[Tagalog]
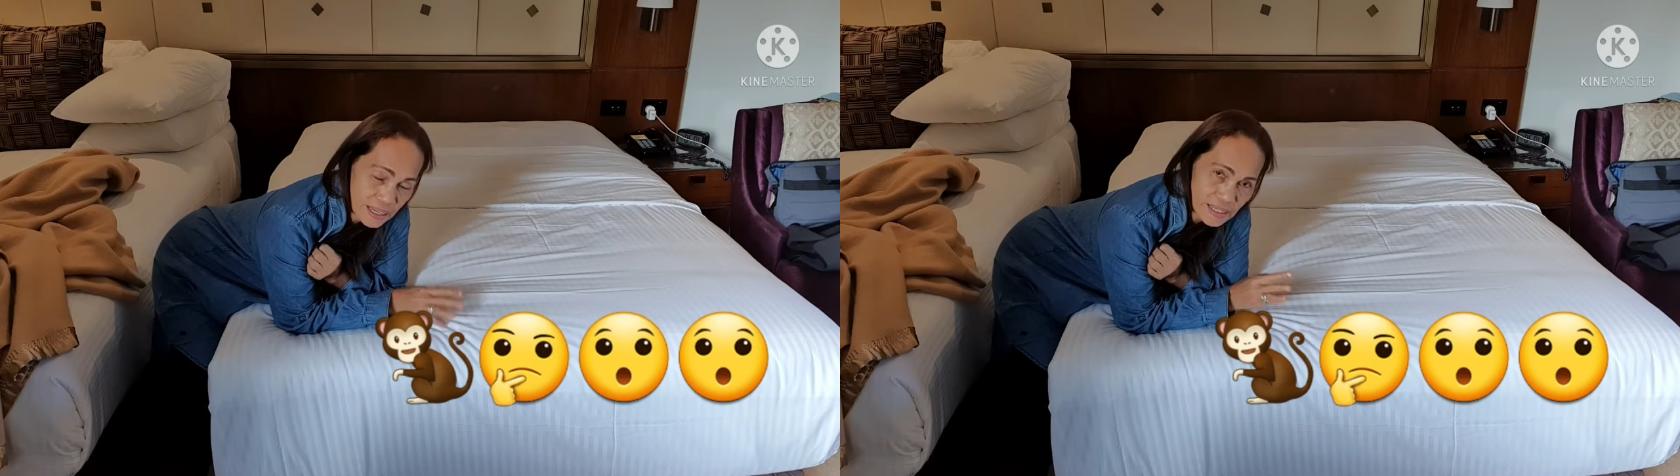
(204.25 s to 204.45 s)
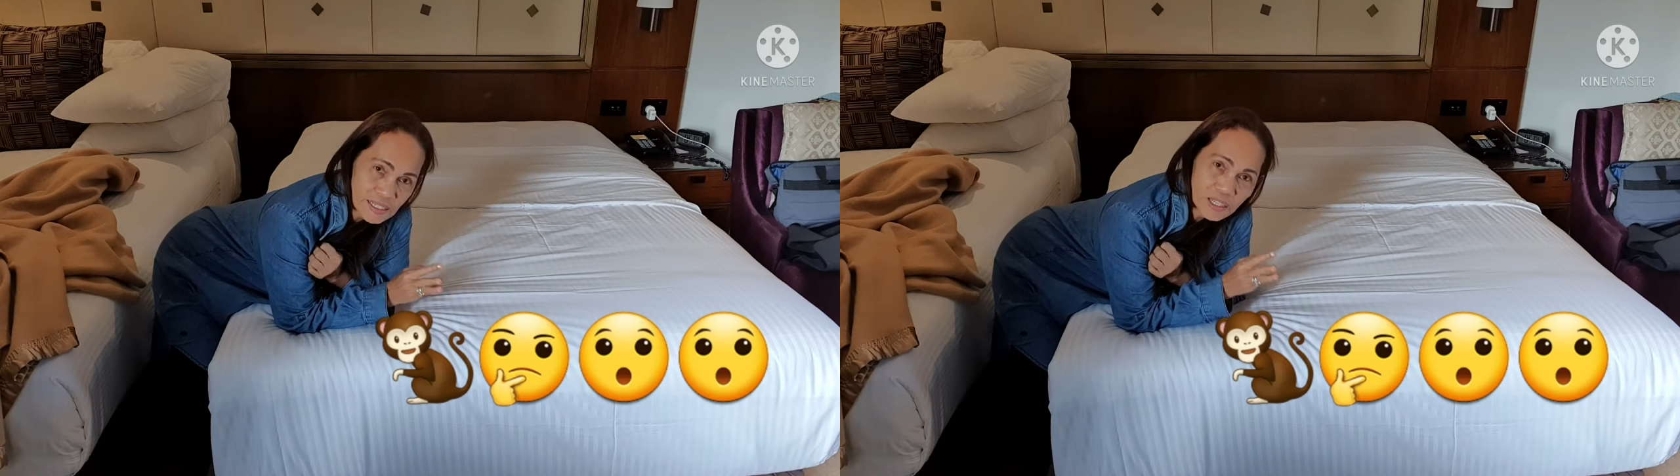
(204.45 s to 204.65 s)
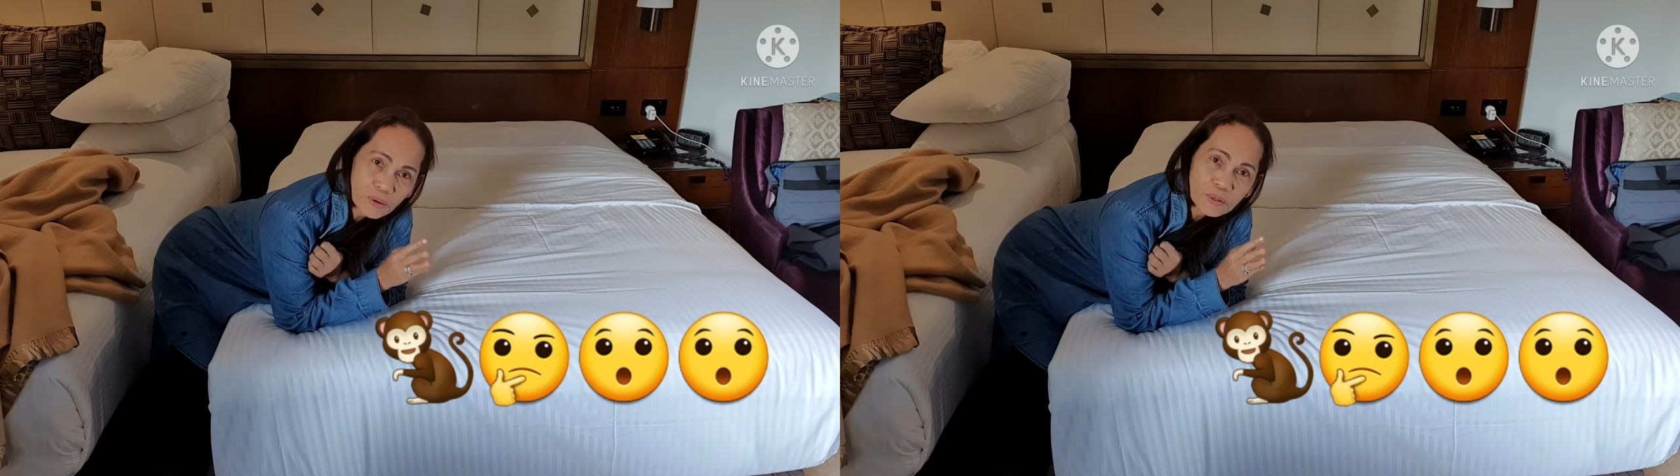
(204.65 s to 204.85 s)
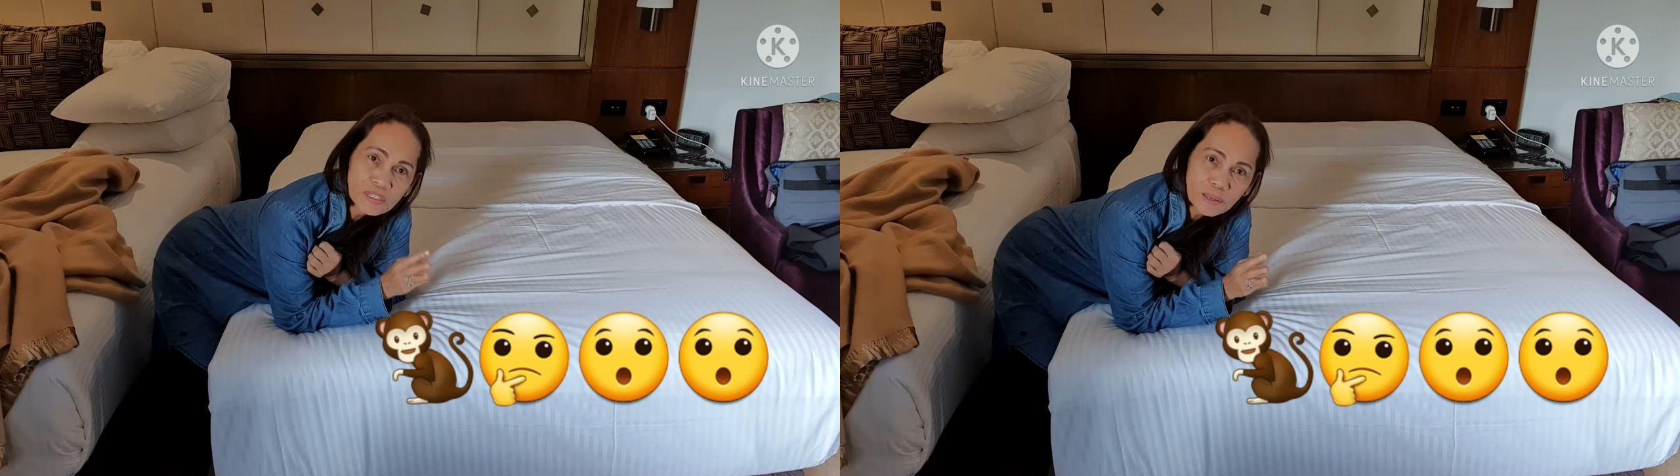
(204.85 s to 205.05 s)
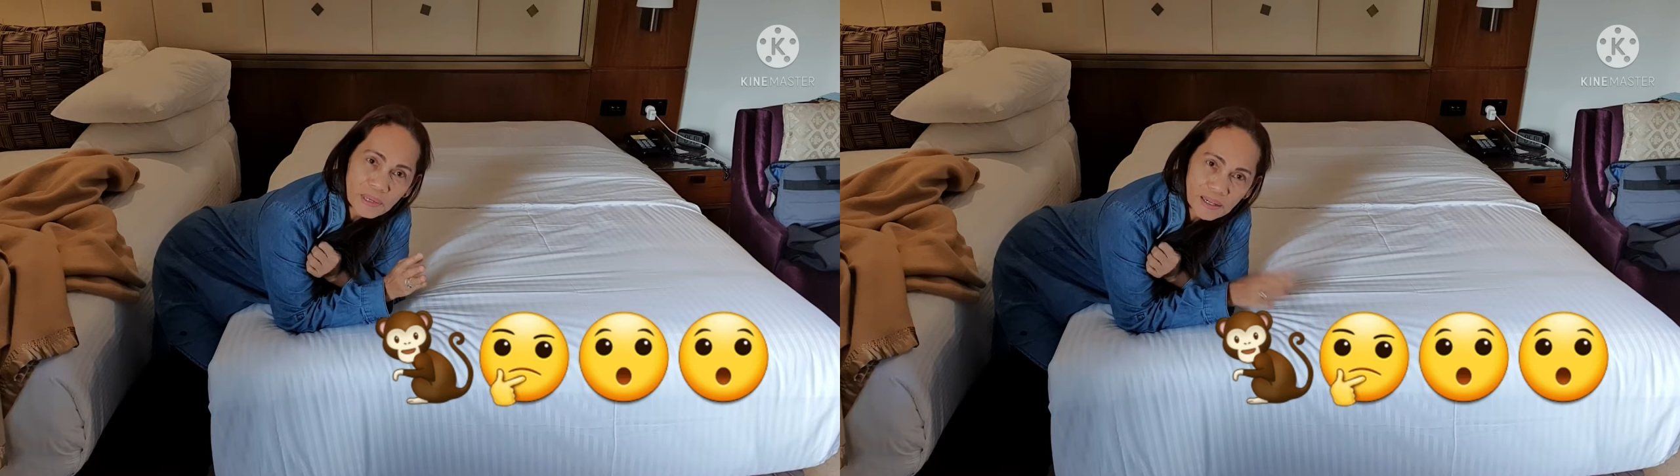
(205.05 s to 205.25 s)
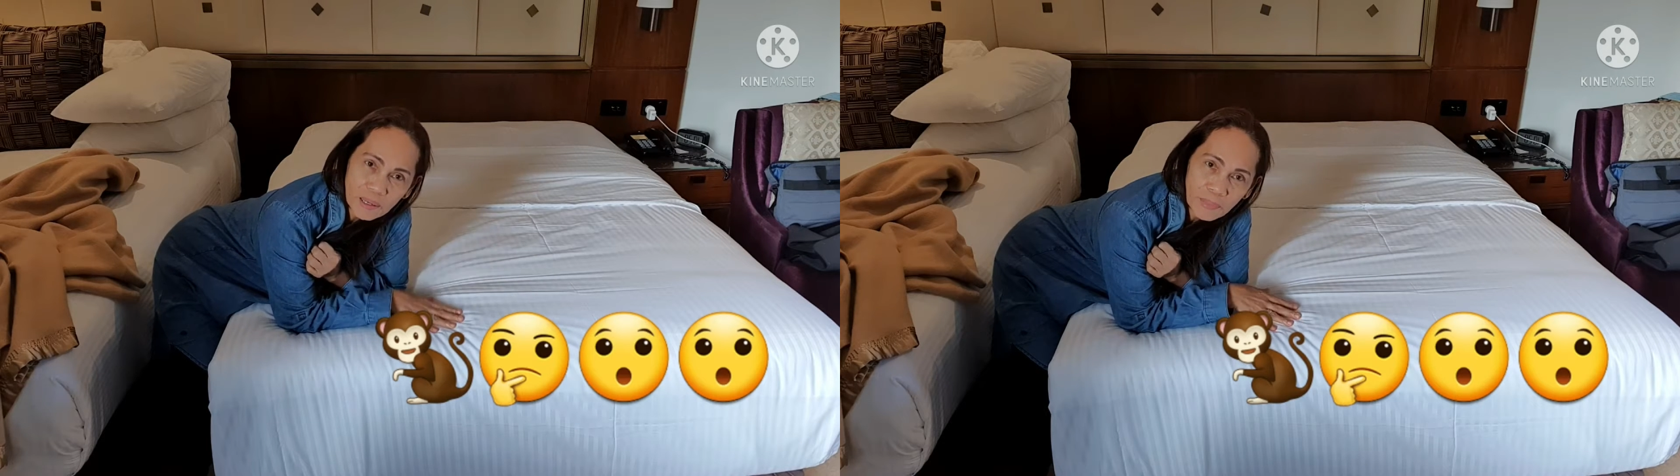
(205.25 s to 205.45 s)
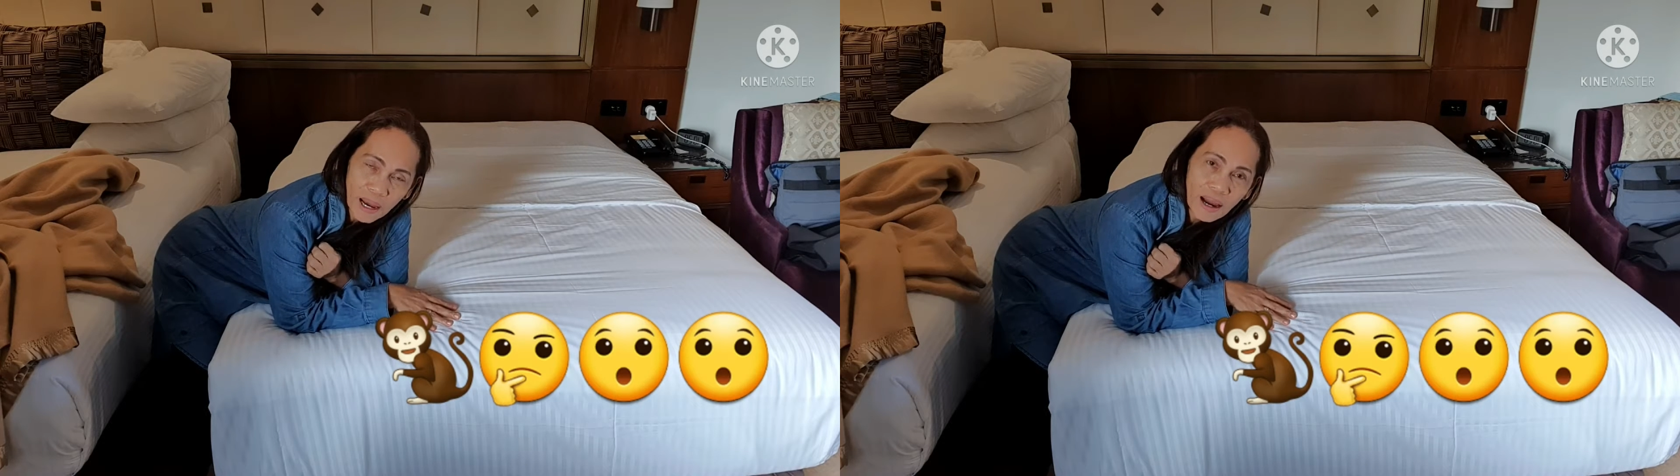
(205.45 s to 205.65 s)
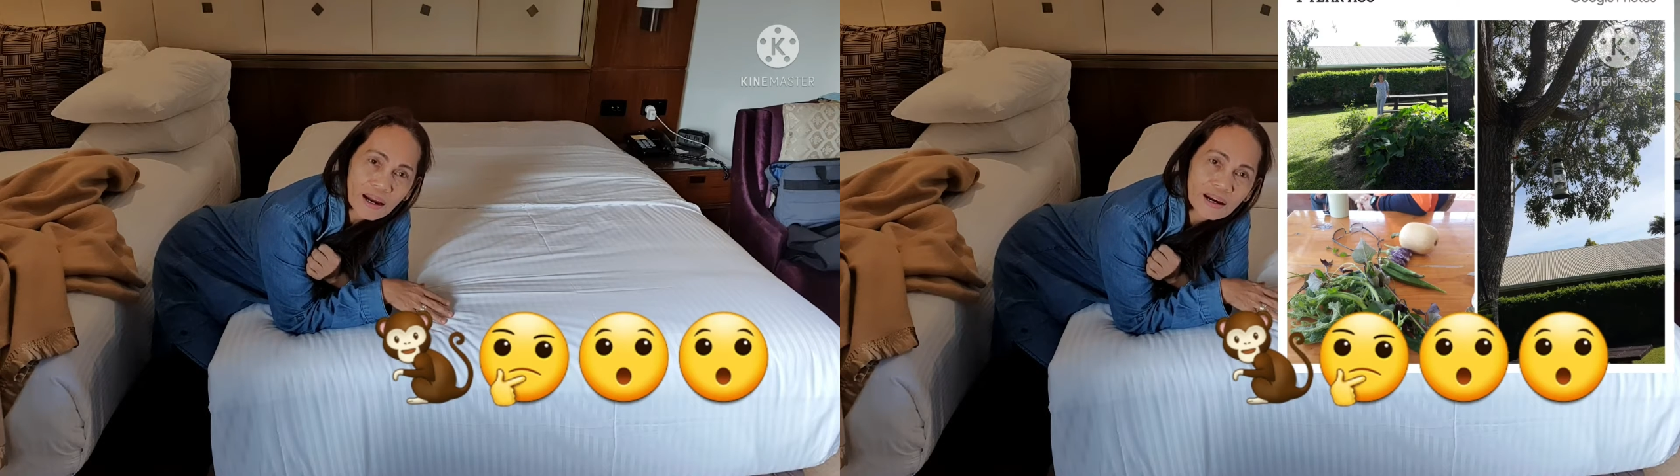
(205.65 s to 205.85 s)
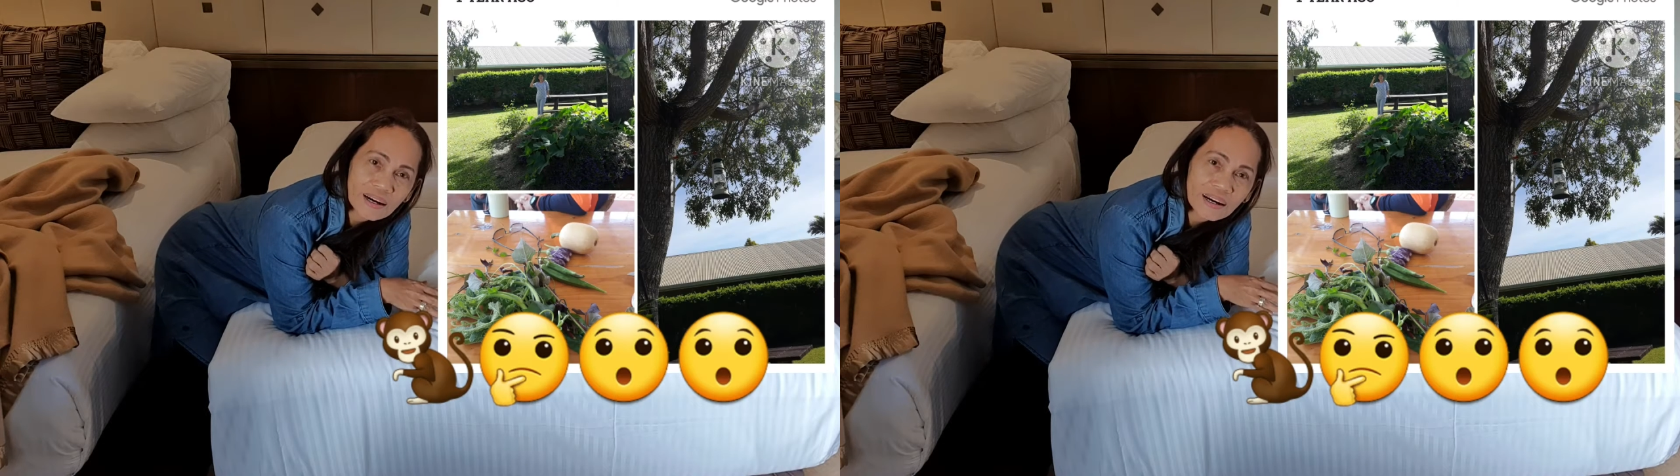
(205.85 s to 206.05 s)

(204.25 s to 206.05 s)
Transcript: Kasi doon sa Mariba,